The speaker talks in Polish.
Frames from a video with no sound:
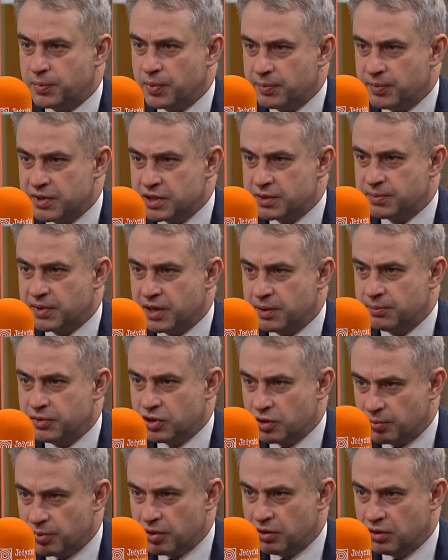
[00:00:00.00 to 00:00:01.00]
pomiędzy panem
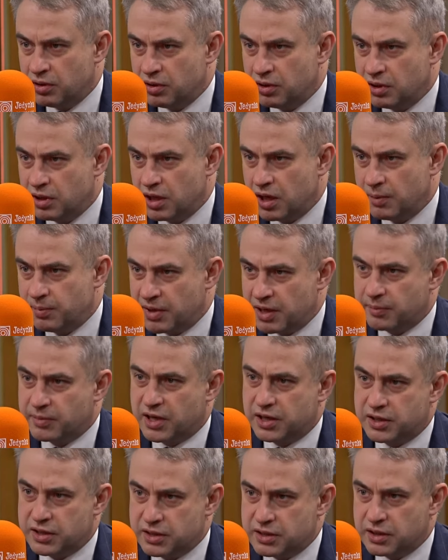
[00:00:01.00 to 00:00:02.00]
Ziobro, panem
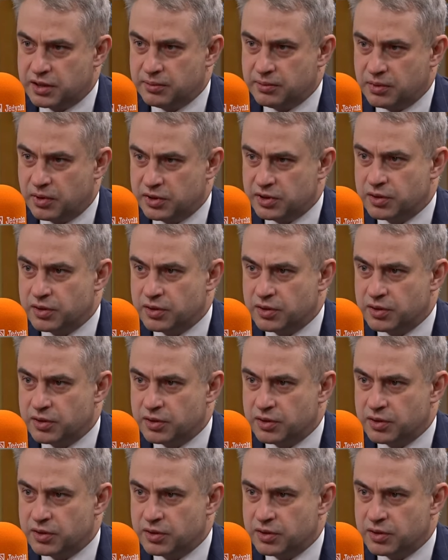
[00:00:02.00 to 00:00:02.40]
Kaczyńskim.